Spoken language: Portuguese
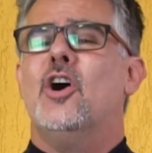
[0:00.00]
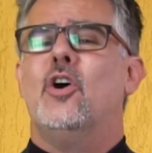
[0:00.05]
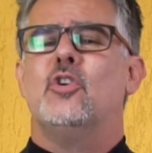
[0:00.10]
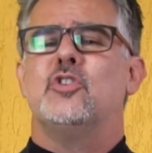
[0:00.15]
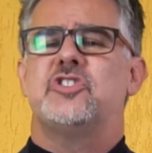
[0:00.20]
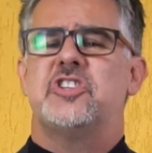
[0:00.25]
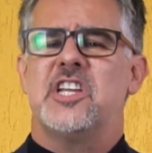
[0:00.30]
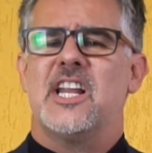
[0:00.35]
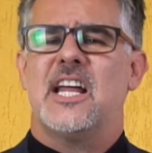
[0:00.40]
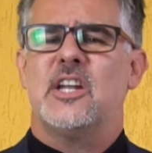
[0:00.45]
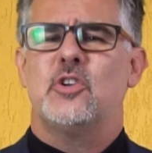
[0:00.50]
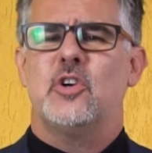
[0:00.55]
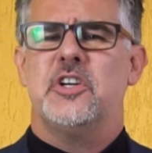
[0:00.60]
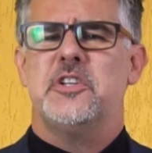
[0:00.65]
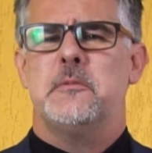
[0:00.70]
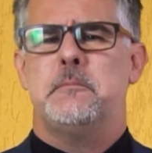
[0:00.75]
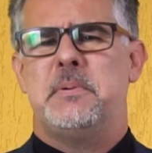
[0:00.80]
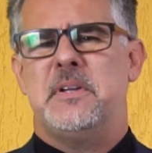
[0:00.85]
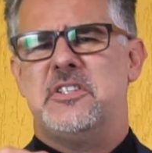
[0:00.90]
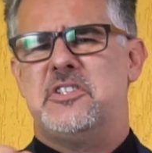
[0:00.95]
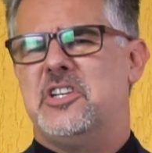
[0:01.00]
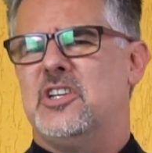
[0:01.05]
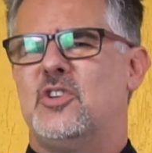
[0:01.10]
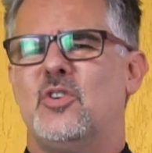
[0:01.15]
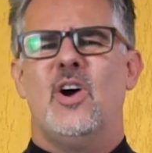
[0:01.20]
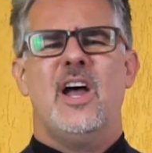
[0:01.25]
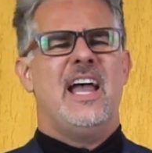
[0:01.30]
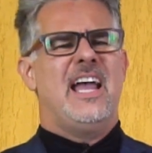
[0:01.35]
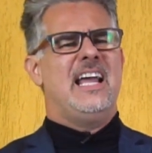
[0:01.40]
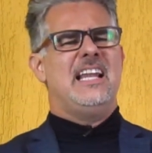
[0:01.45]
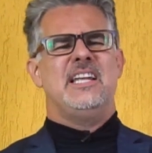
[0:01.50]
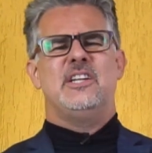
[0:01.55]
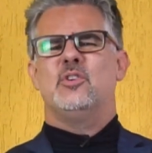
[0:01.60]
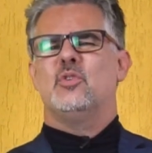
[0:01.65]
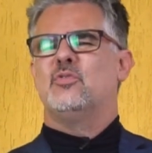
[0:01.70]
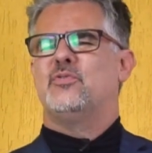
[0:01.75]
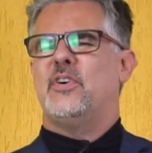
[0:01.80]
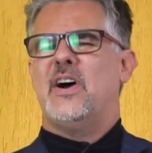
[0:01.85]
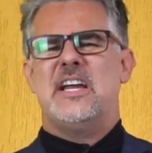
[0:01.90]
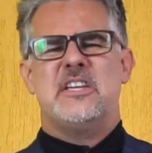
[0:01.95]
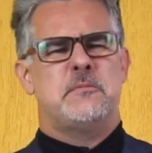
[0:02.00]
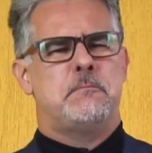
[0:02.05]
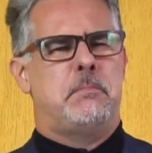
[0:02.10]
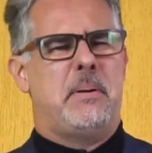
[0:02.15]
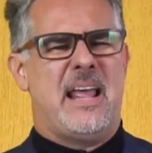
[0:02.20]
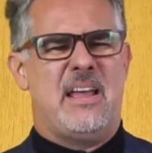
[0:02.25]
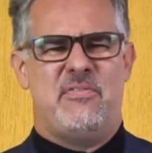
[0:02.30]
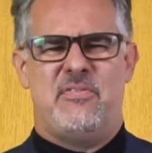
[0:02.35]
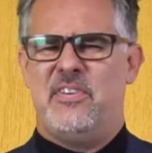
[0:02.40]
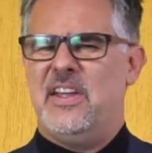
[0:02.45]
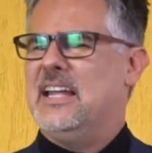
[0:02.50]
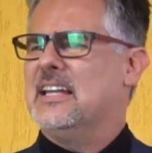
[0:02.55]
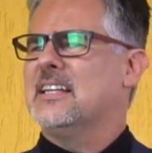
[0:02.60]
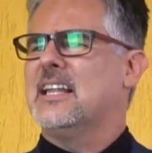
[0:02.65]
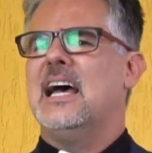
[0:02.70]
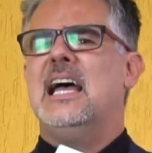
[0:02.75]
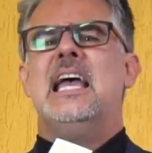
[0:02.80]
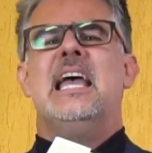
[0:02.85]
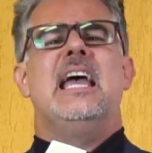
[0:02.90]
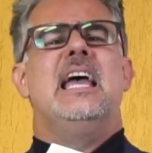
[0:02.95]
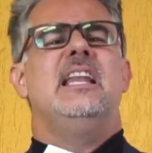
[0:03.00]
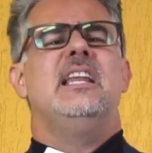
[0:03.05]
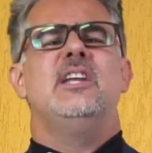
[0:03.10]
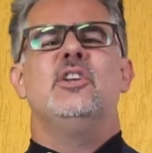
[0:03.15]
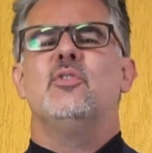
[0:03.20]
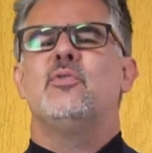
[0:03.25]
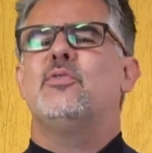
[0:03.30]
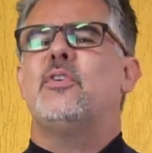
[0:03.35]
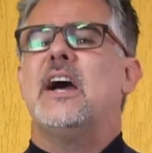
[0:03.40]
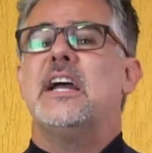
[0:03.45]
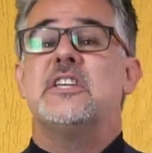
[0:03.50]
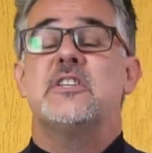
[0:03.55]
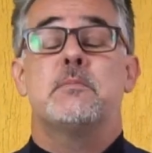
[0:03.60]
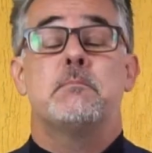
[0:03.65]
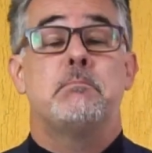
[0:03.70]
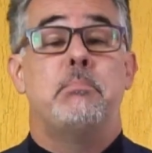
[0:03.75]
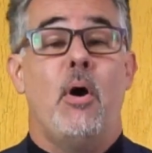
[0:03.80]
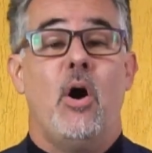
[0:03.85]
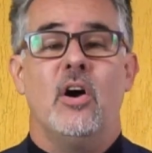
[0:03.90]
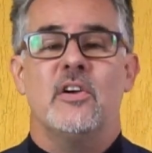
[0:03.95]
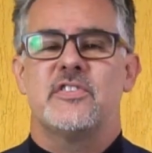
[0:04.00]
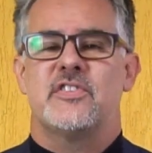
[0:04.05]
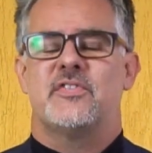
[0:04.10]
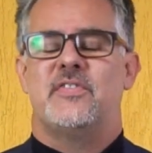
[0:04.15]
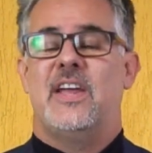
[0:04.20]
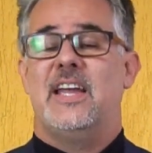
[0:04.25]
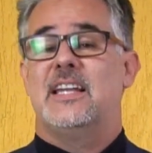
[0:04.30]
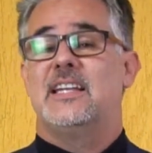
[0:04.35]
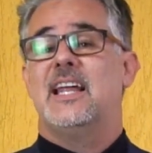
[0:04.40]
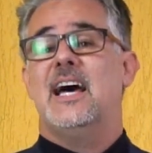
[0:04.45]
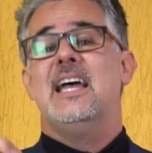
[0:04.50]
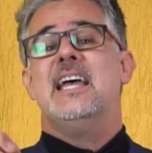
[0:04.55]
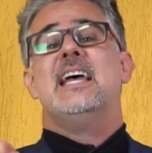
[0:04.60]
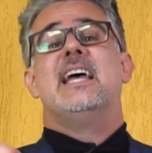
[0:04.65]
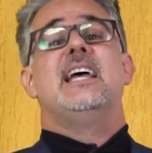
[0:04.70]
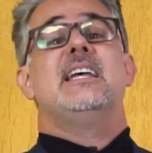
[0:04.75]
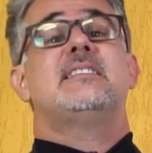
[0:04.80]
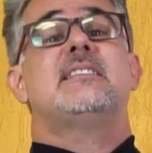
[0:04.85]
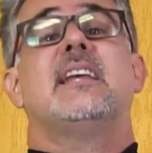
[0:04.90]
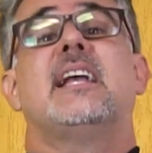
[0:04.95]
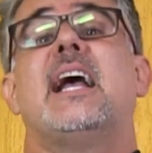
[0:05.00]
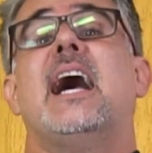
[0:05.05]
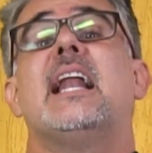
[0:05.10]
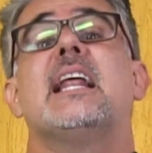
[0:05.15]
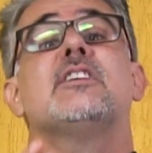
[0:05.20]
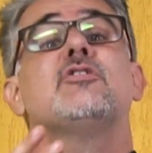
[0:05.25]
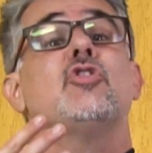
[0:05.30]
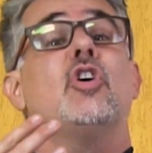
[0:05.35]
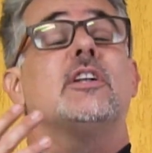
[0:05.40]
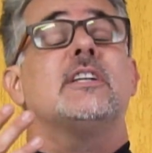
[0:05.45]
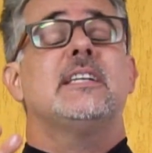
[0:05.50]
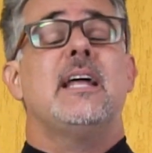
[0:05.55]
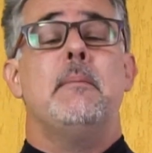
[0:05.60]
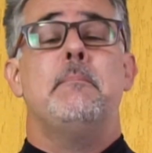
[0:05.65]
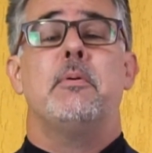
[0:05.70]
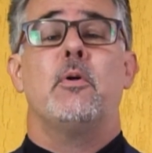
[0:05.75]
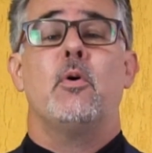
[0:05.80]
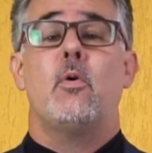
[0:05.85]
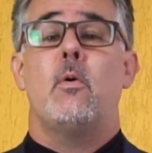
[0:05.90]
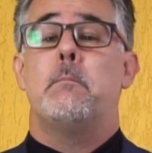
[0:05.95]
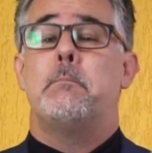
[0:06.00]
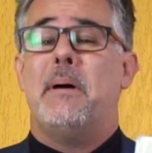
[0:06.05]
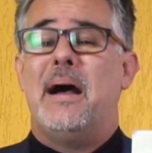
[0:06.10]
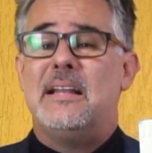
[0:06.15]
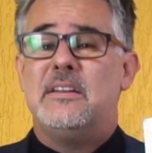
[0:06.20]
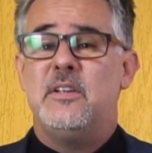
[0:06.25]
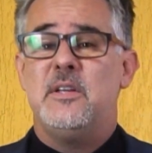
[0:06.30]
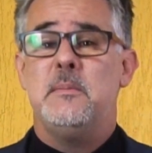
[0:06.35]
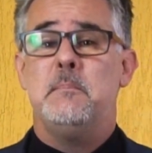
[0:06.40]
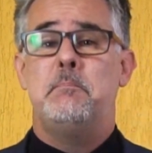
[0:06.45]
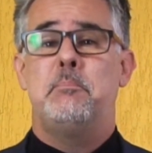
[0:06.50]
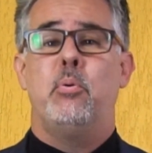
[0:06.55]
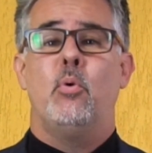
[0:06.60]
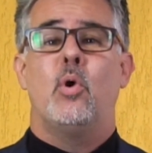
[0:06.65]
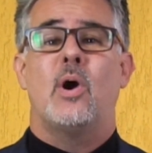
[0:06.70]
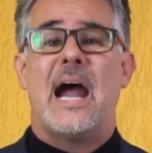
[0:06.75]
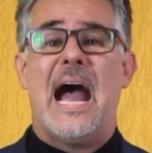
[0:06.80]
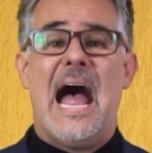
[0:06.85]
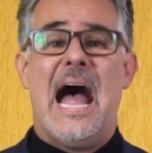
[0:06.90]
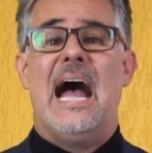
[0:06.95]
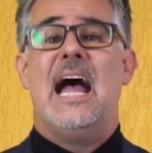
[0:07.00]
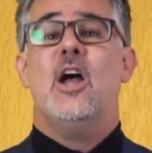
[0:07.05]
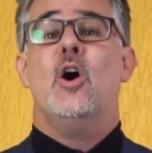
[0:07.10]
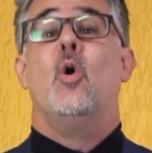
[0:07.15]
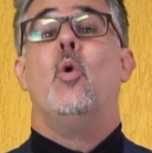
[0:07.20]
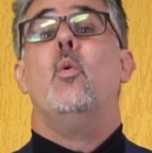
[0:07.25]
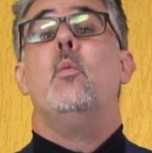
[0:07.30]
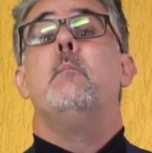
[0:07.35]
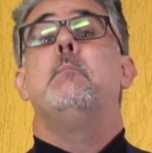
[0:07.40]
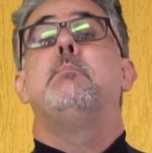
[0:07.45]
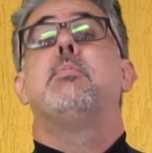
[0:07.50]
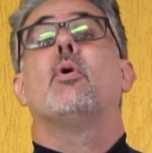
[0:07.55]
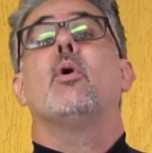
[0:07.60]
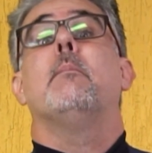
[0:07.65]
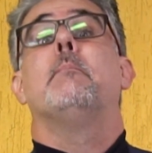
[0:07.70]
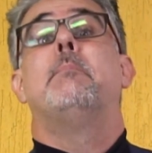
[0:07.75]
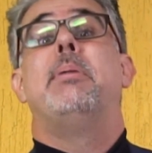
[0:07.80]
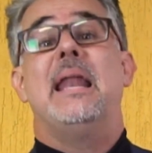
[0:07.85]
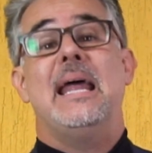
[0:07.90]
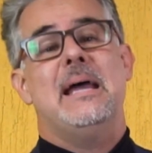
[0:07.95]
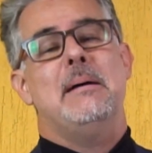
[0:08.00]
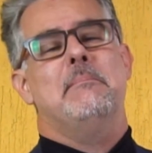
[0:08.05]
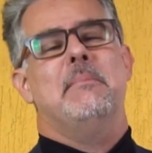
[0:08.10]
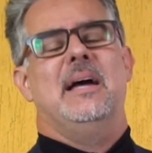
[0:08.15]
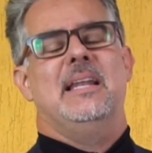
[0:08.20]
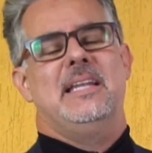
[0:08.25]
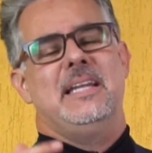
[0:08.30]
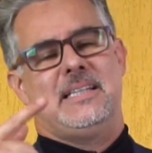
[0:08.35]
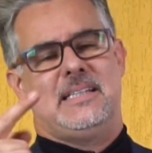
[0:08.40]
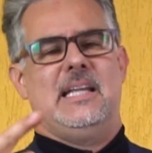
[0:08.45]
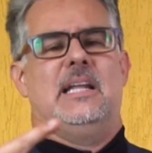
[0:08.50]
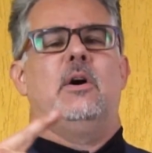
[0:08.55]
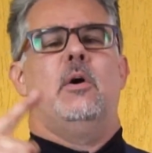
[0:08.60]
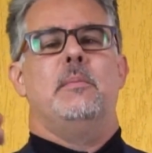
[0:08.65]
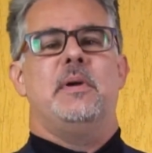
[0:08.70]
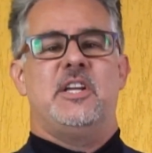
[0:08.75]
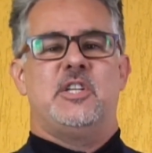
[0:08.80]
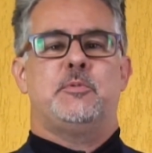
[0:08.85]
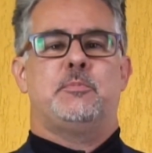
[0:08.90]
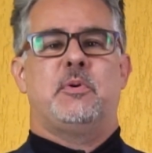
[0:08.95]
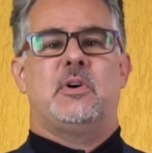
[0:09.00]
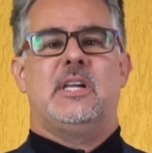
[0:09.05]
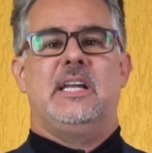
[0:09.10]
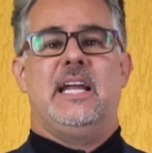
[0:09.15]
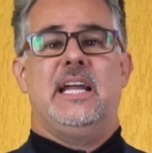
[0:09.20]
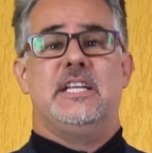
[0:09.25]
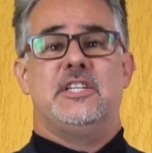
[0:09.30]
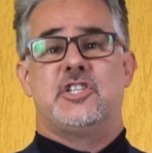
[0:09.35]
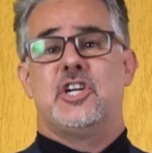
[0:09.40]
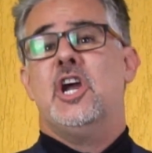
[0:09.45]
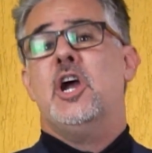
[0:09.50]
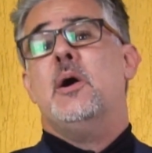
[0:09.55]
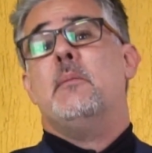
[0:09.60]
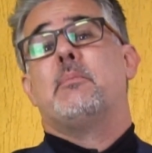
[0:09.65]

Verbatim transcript: O tirador de pedido, ele não faz pré-venda, ele não faz pós-venda, esse cara só tá preocupado em empurrar um problema literalmente pro cliente,